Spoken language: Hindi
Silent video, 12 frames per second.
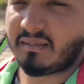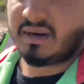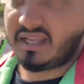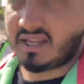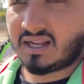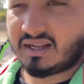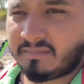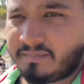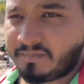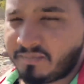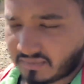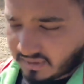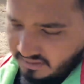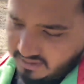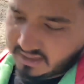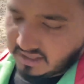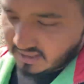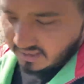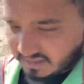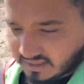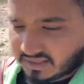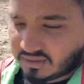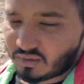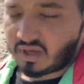बढ़ी हैं
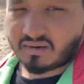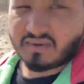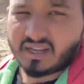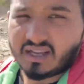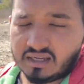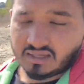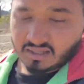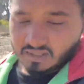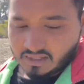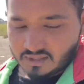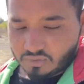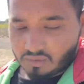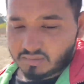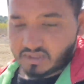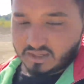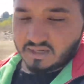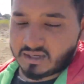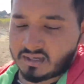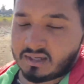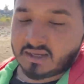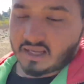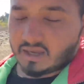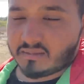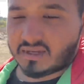तो यार भैया जो भी है
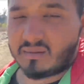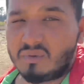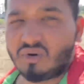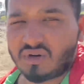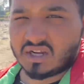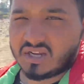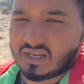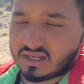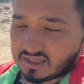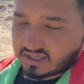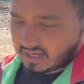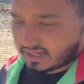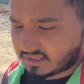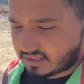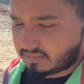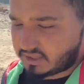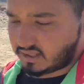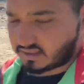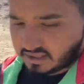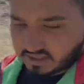अभी हम लोग आगे तरफ निकलते